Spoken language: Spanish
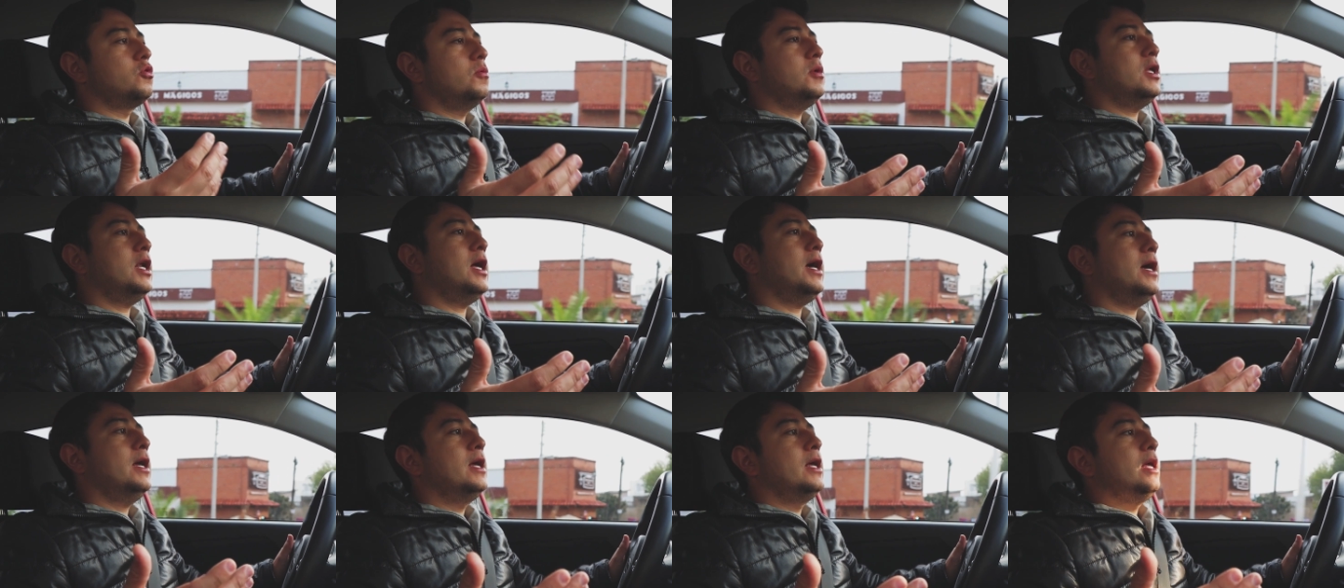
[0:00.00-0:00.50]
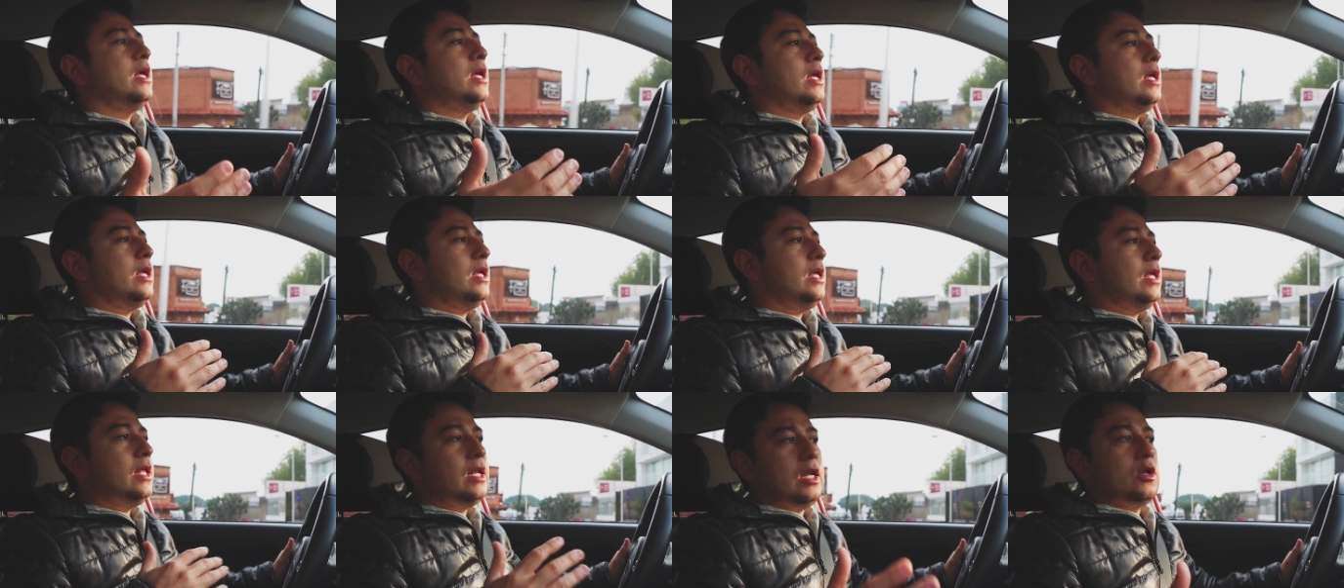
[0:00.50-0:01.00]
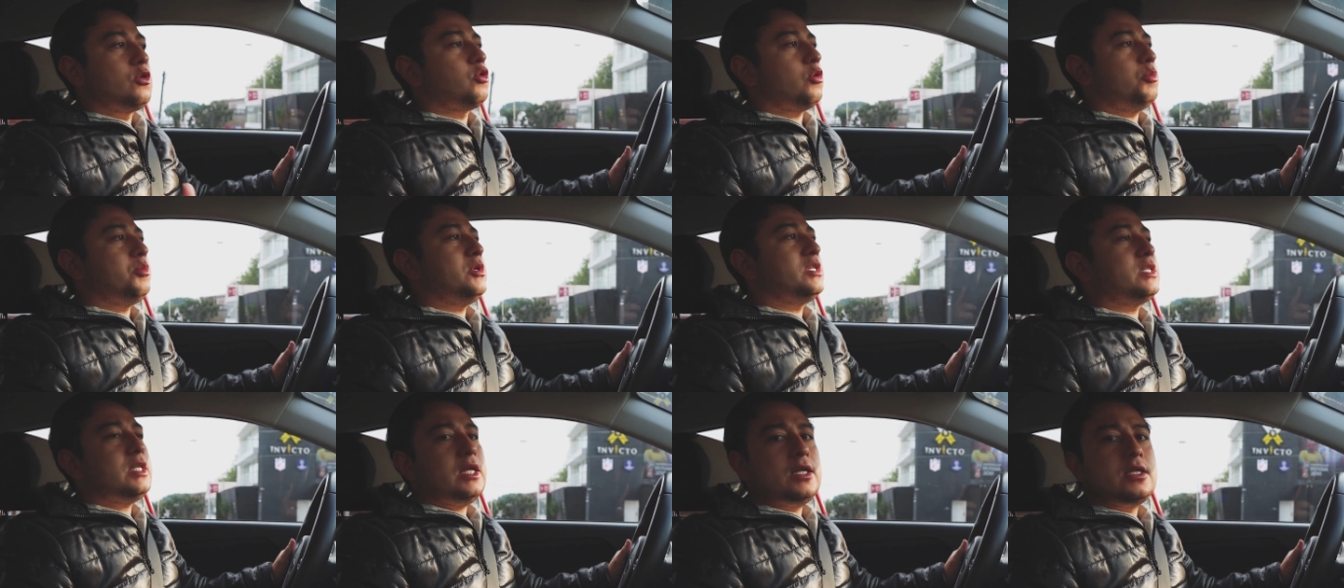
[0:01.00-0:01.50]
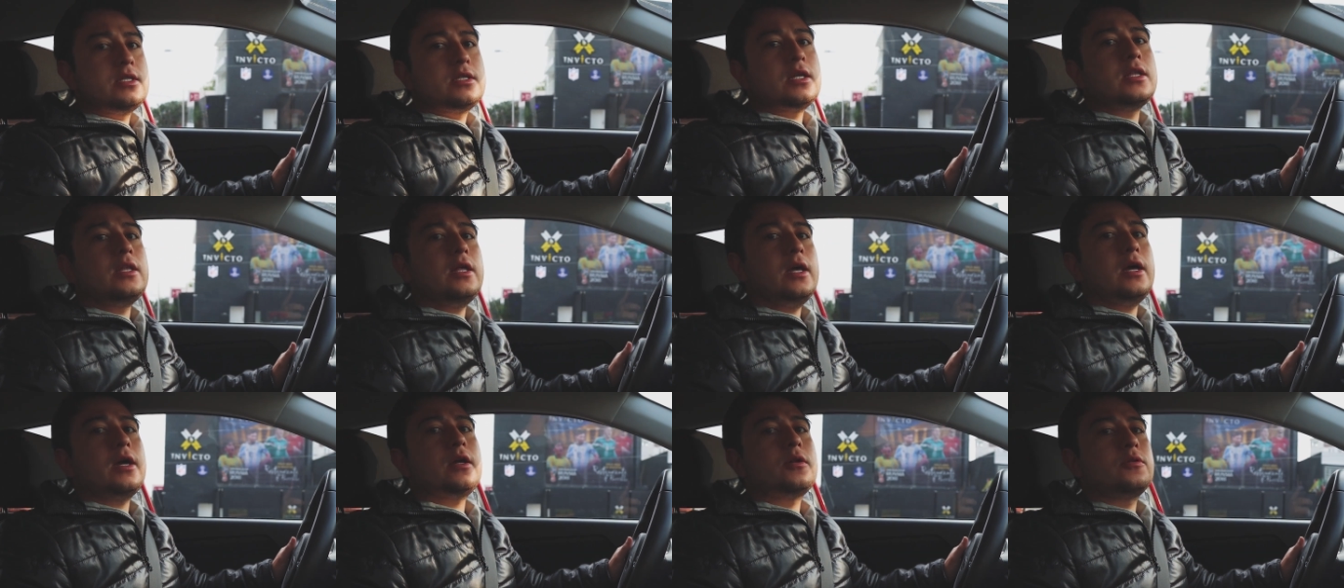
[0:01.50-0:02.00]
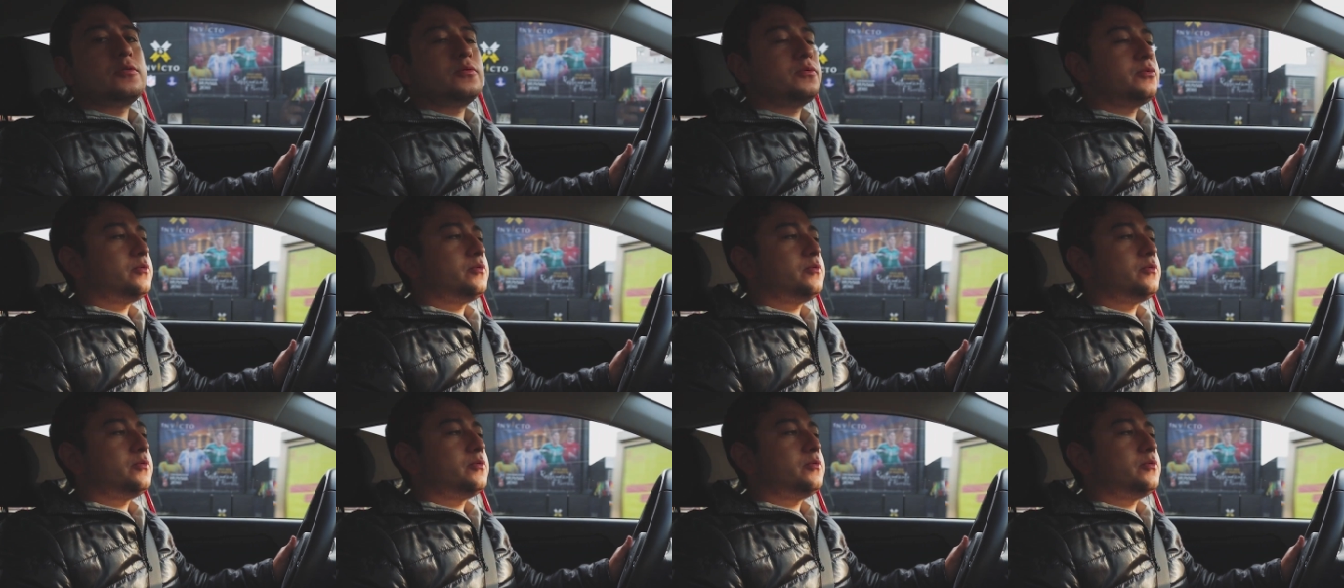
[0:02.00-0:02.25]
subirá y en autopista ni se diga.